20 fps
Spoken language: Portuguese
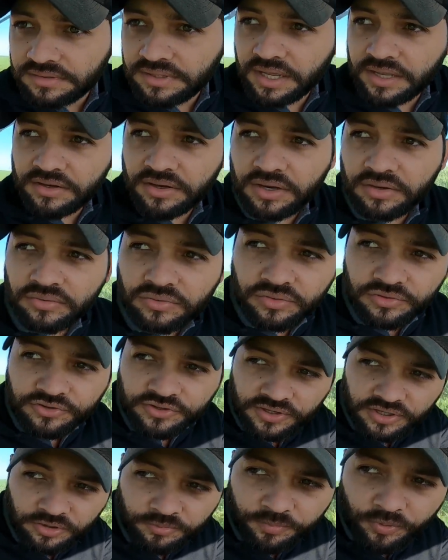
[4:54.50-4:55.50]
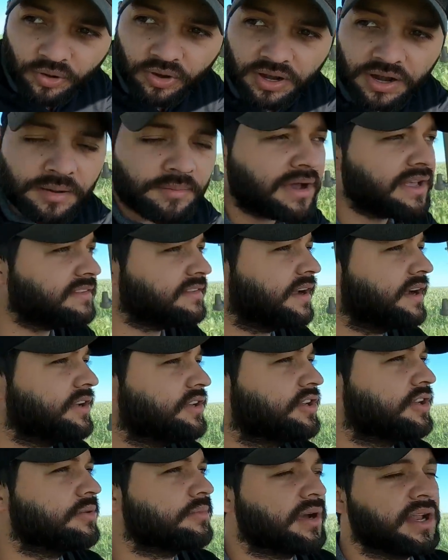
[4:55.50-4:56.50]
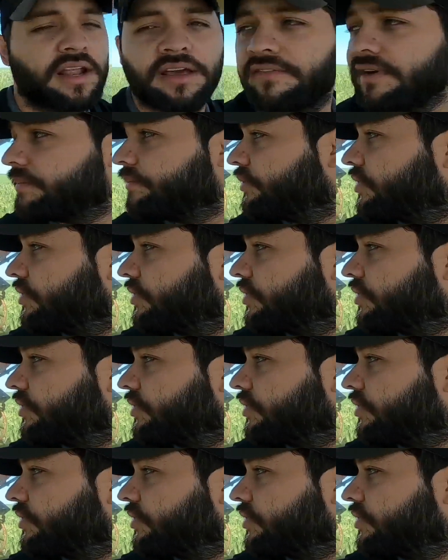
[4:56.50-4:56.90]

Daí nós não conseguimos programar certinho, mas nós vai